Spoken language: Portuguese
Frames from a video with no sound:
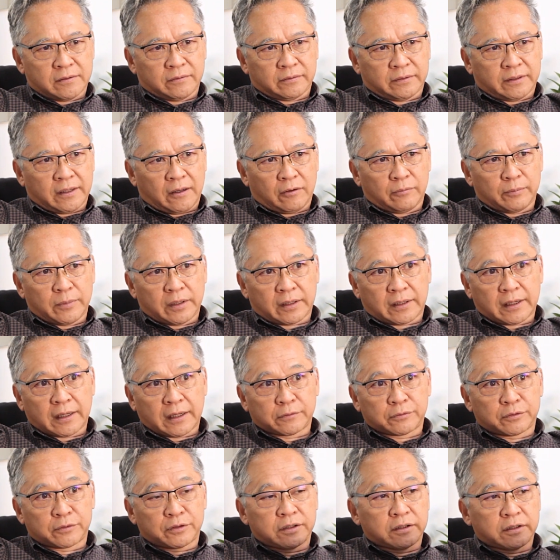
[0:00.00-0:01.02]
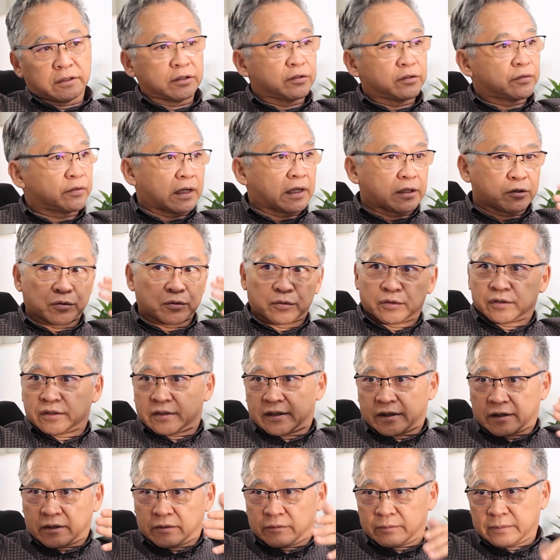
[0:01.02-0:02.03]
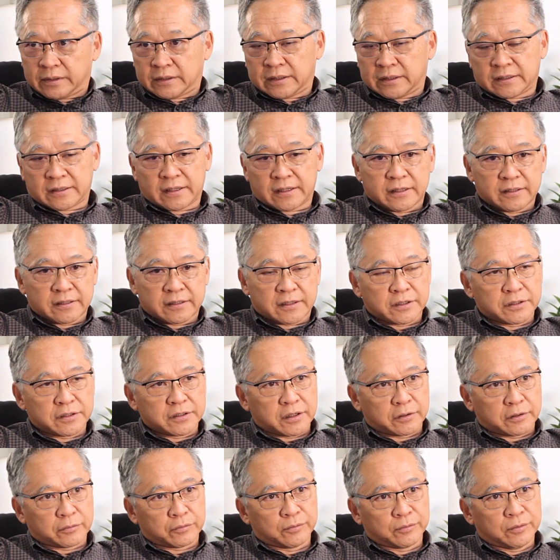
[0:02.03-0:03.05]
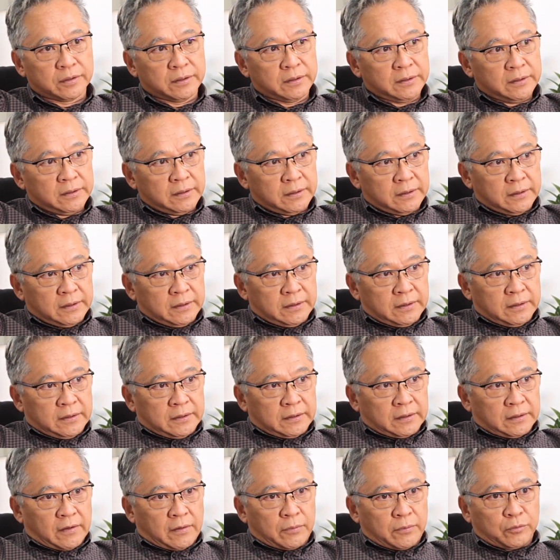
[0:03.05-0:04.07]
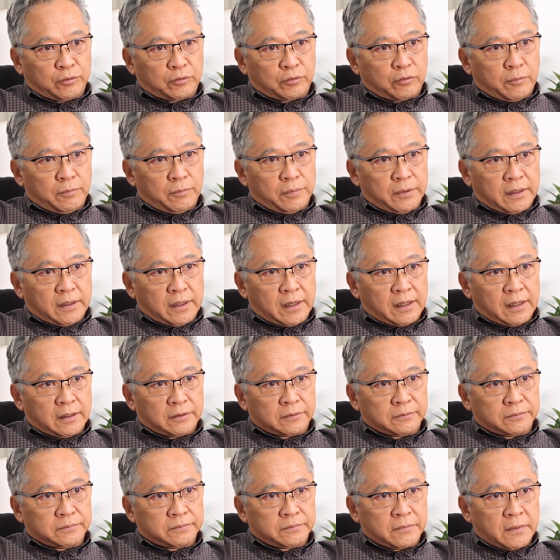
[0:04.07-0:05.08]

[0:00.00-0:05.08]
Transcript: tal, mercado de edificações, né, que é uma das áreas que a gente atua, estava muito complicado.